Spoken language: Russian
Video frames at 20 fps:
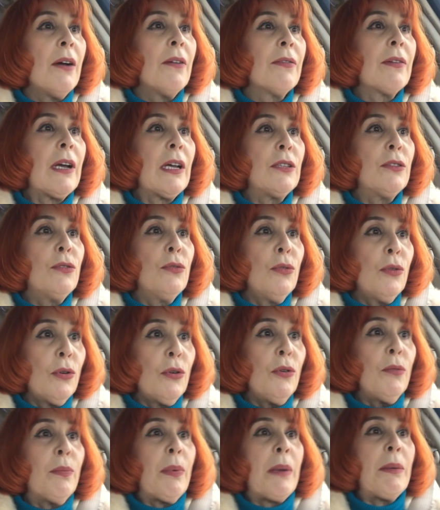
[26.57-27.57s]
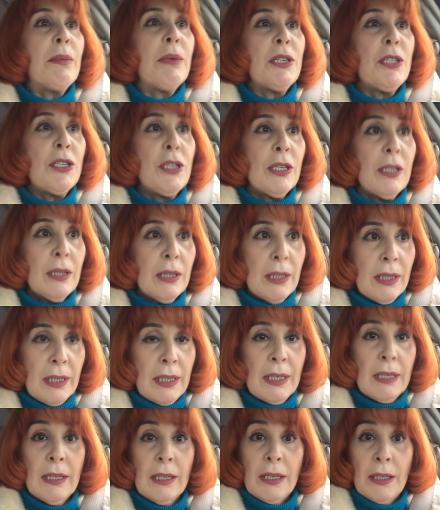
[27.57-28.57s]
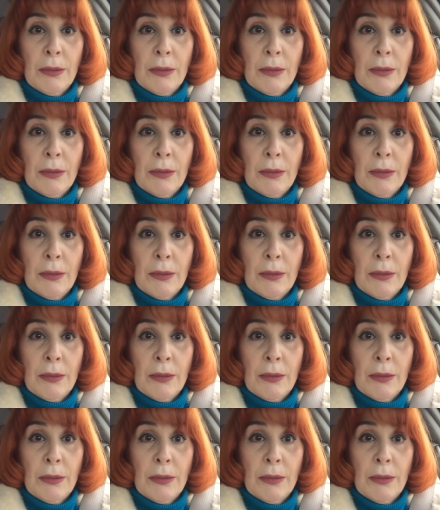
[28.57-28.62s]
в которую помещены